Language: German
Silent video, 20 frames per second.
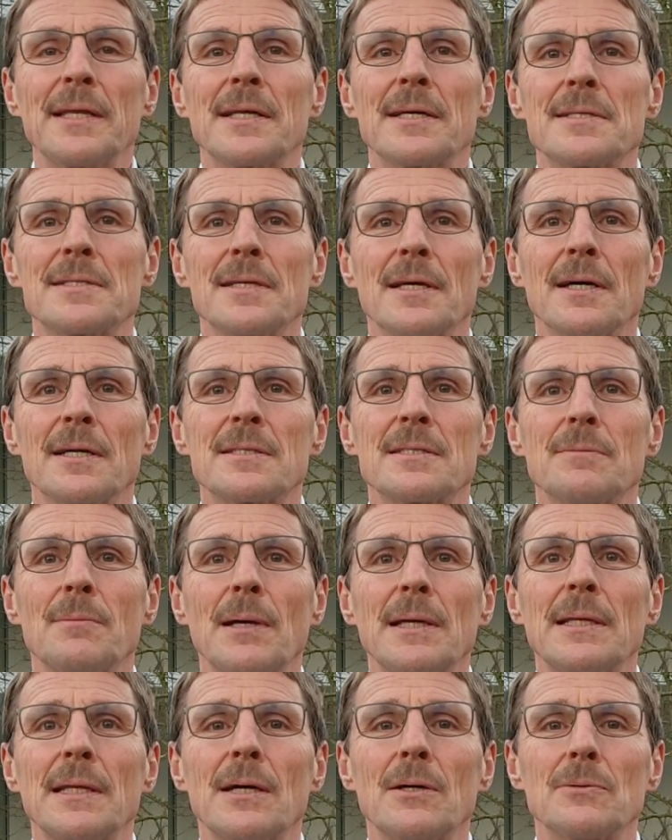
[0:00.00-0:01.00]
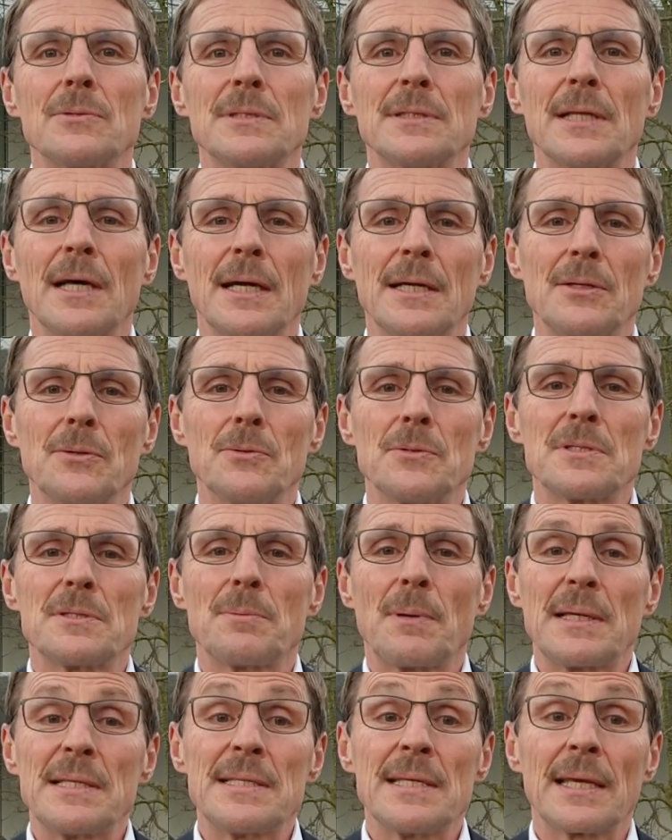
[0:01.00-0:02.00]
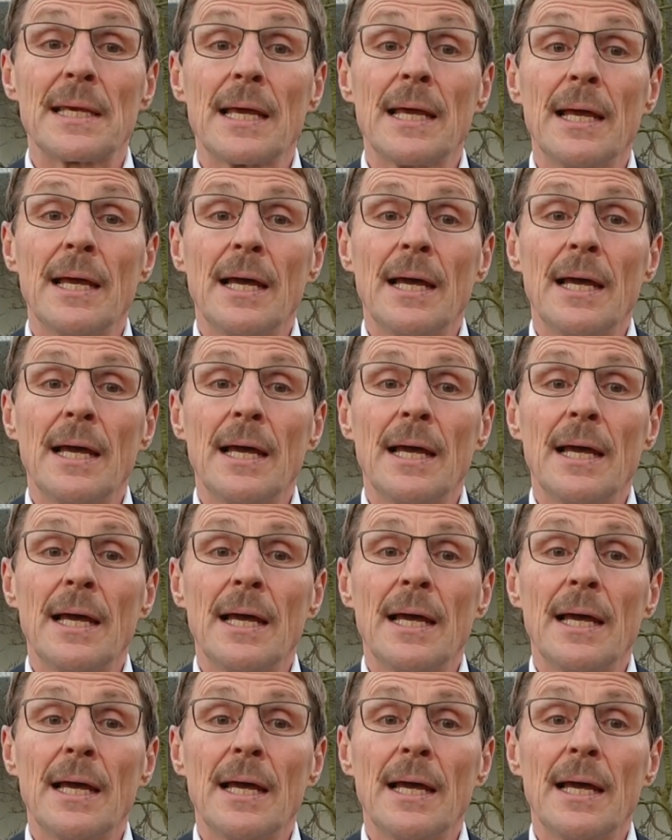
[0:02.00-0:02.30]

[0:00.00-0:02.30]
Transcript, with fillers: das Jahr 2021.